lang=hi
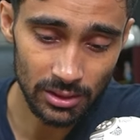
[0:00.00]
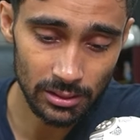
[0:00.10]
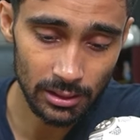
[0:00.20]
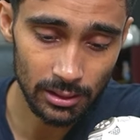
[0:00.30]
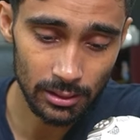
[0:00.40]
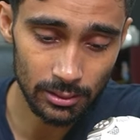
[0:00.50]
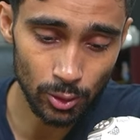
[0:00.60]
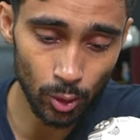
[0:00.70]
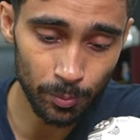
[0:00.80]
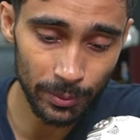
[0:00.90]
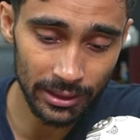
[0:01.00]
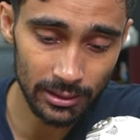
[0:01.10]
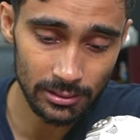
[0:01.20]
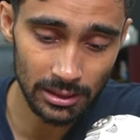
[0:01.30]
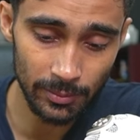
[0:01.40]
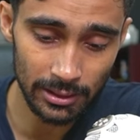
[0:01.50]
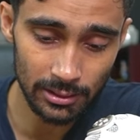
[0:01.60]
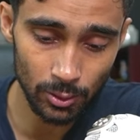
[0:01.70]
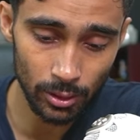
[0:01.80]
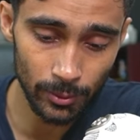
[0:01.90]
जैसे टॉप प्लेयर्स की बात
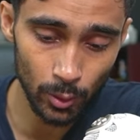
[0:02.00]
करो आप